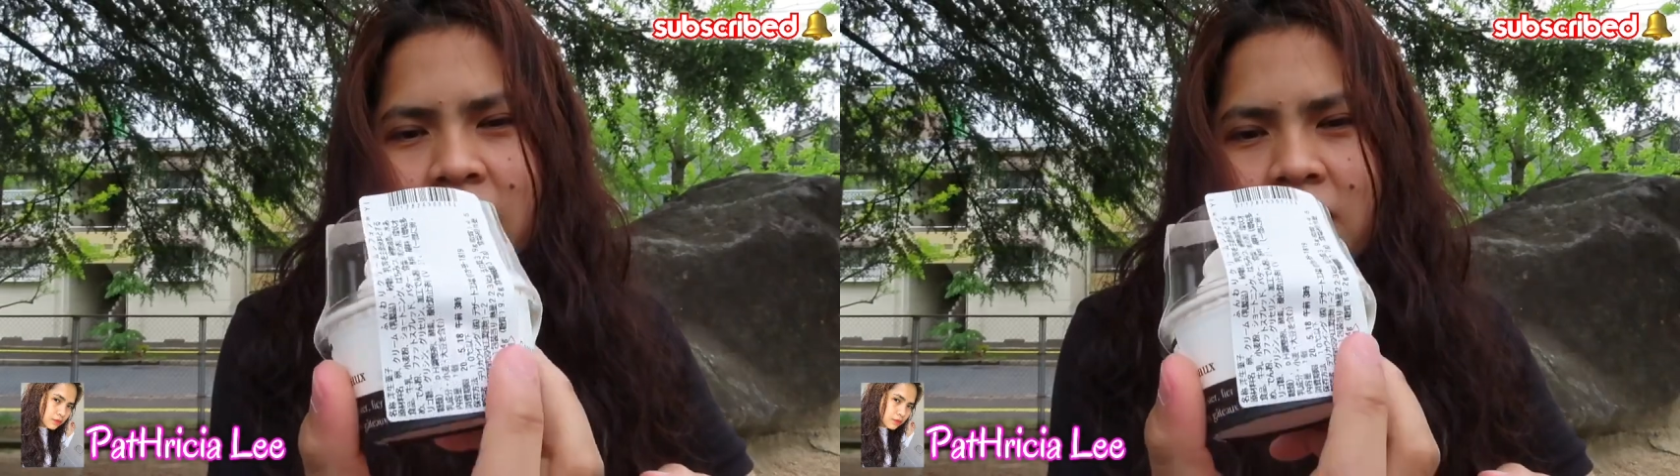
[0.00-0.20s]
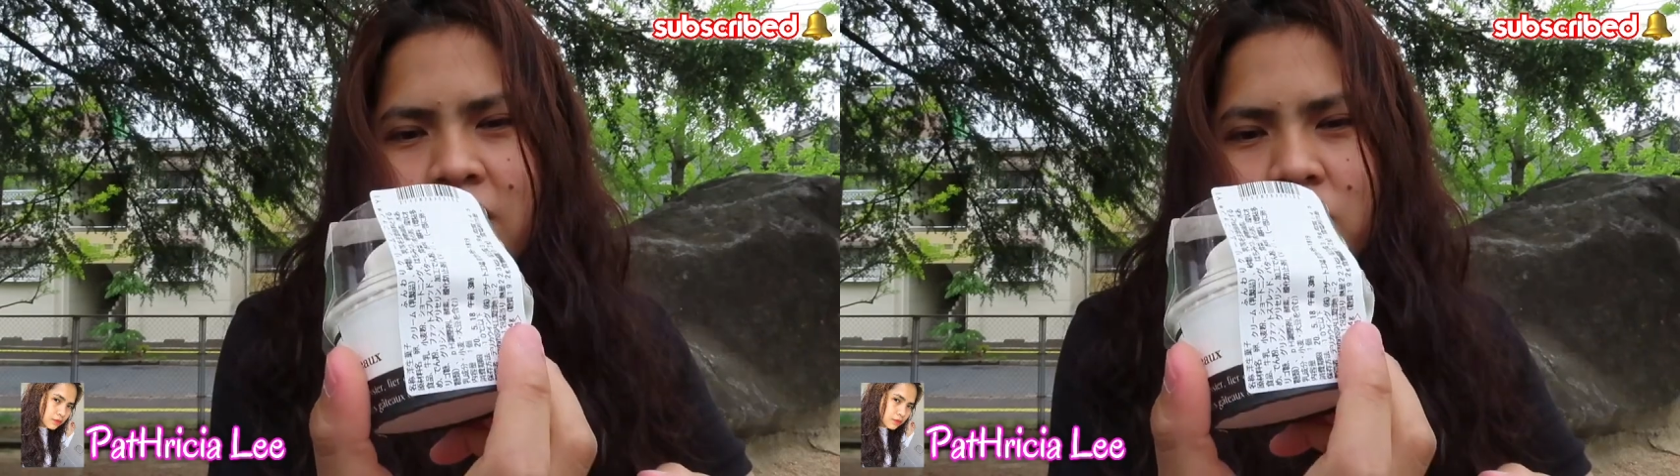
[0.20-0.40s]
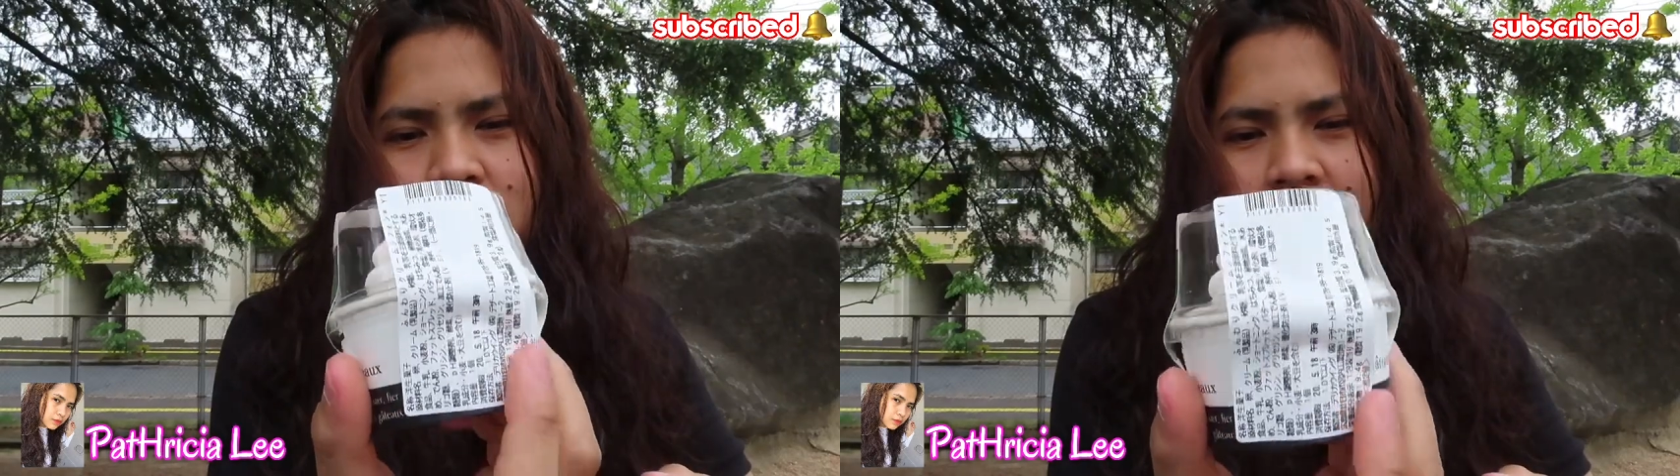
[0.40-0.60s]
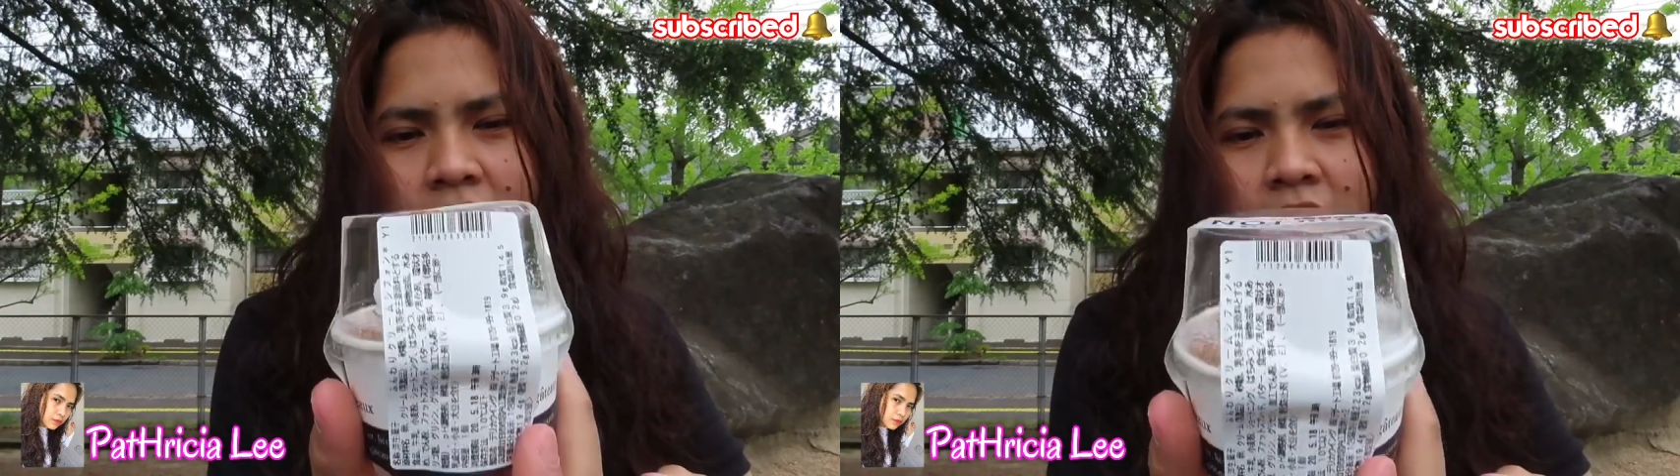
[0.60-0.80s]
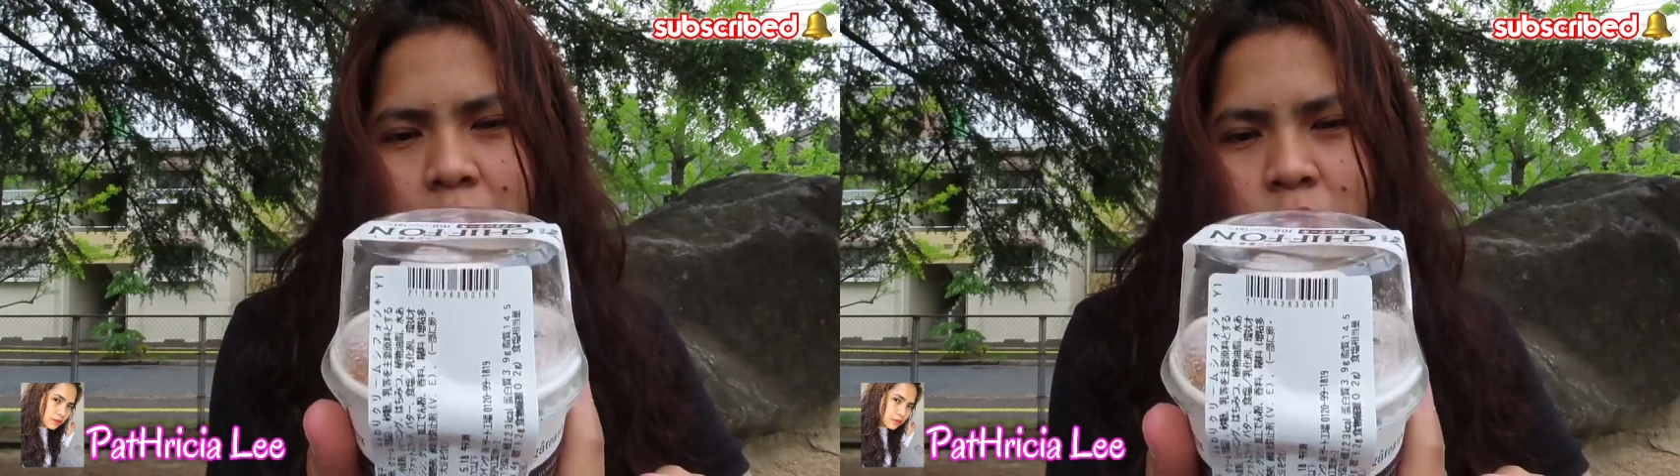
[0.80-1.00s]
Hindi ko siya
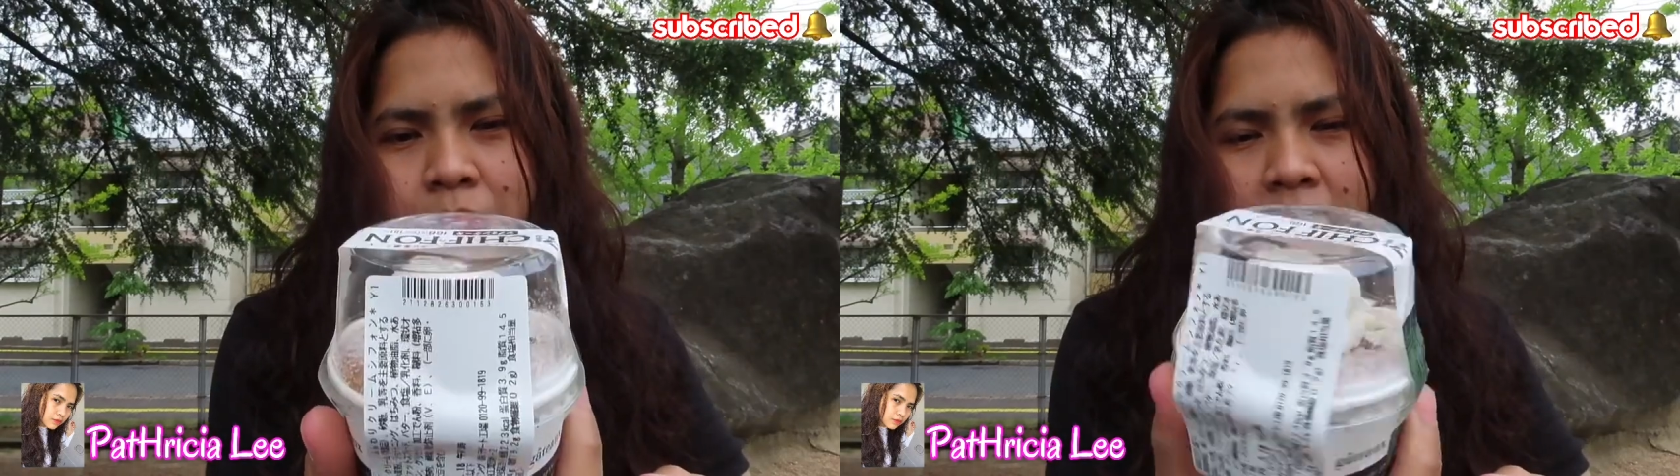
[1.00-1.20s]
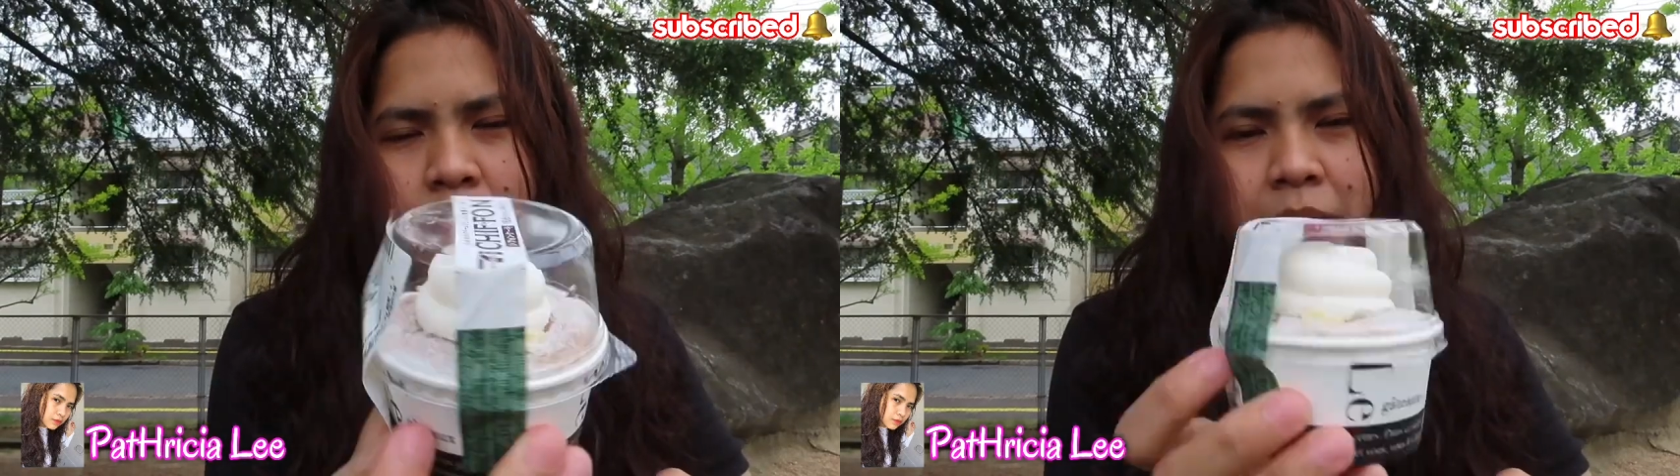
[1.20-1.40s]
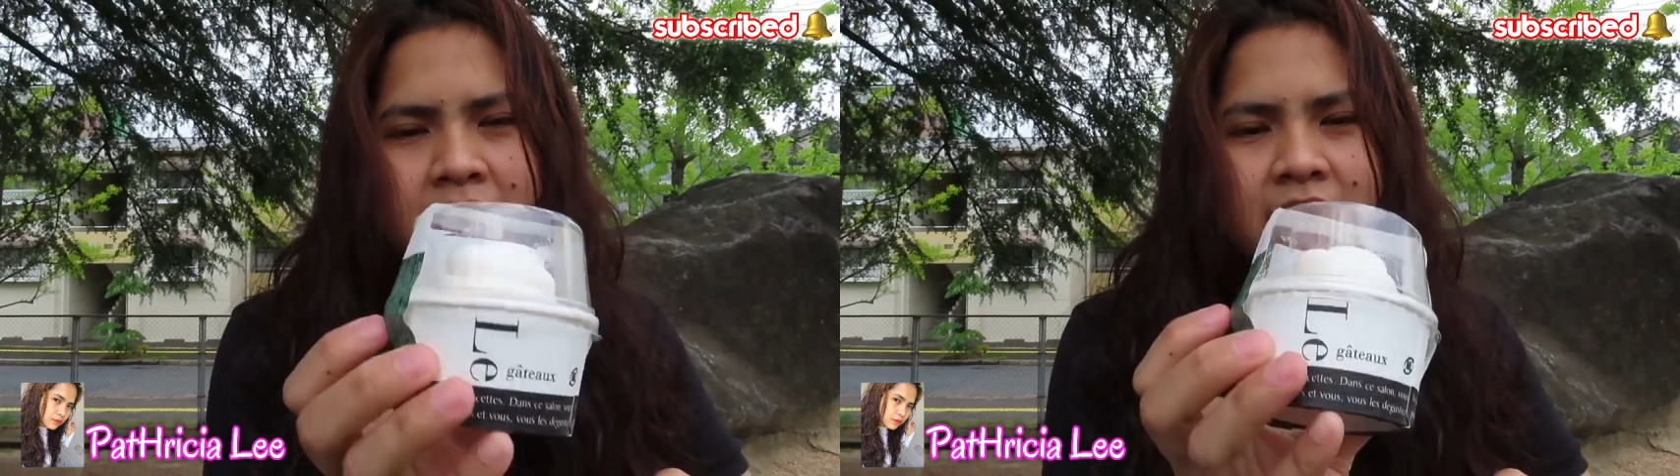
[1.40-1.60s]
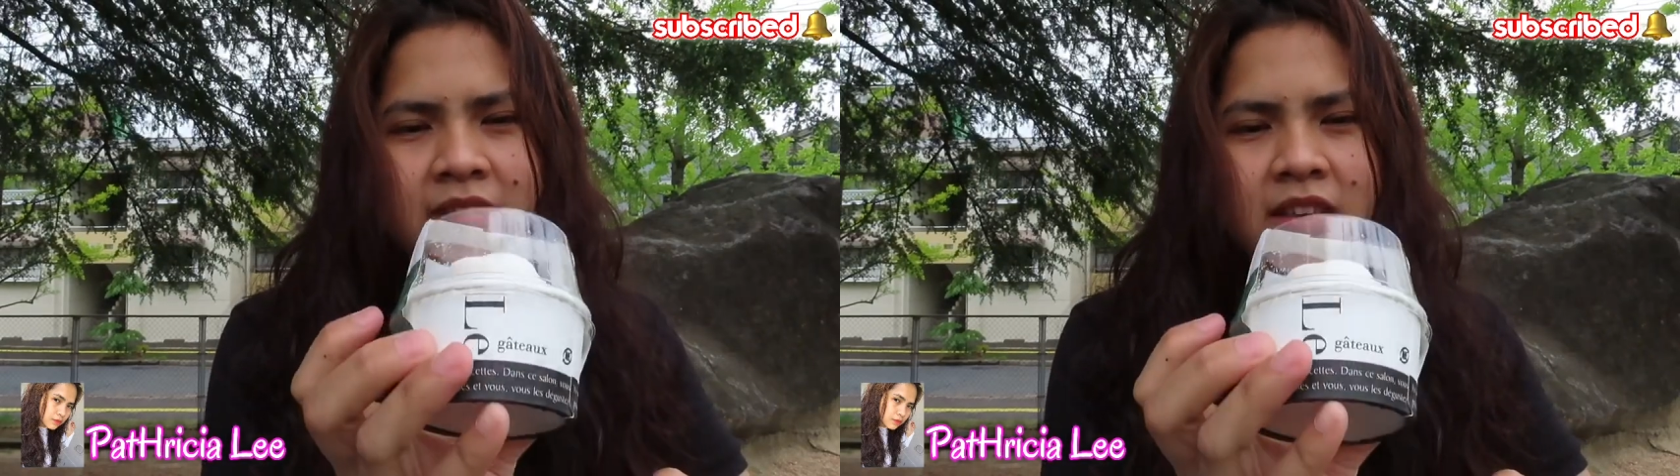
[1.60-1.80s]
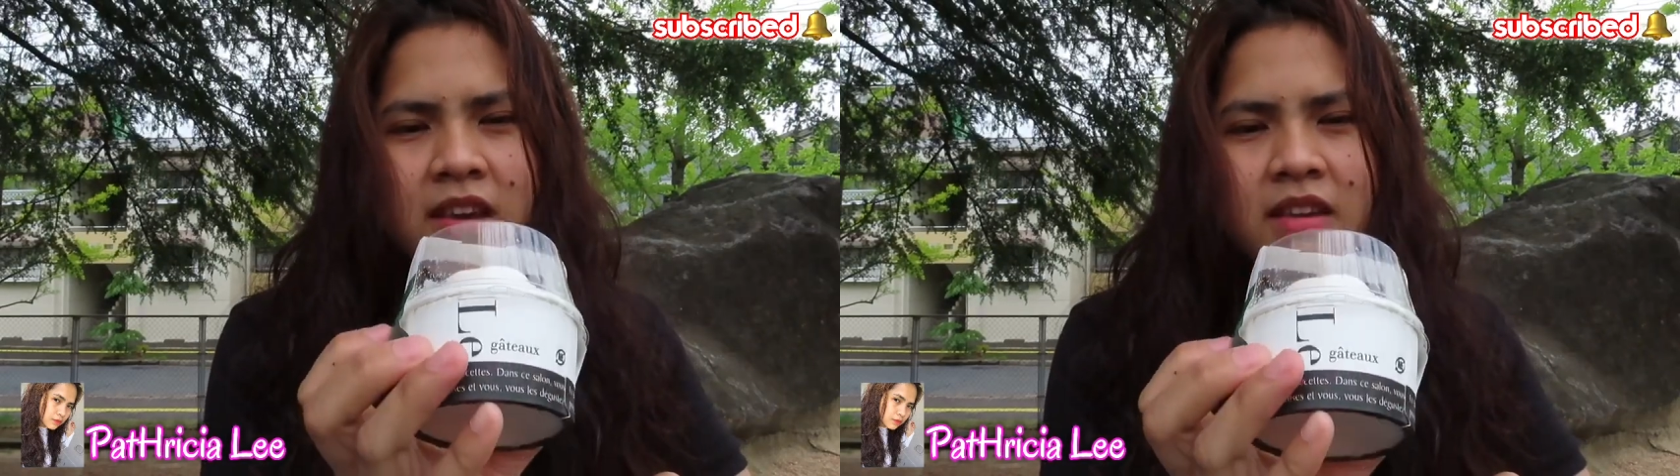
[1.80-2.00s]
alam kung paano
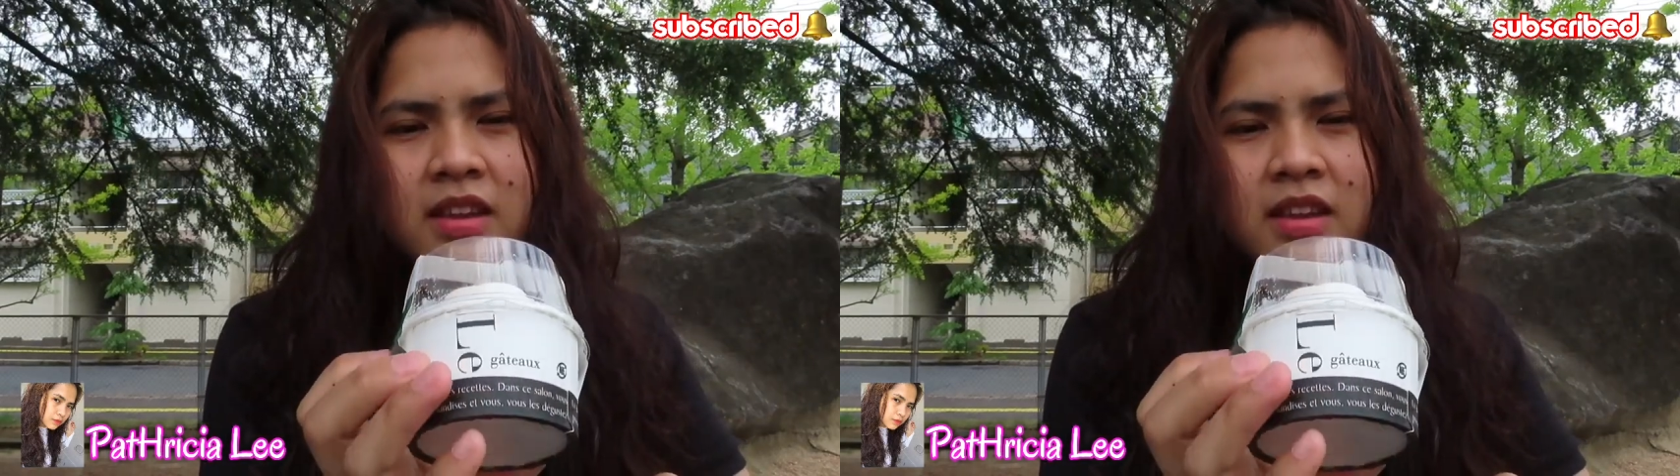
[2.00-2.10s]
bigkasin.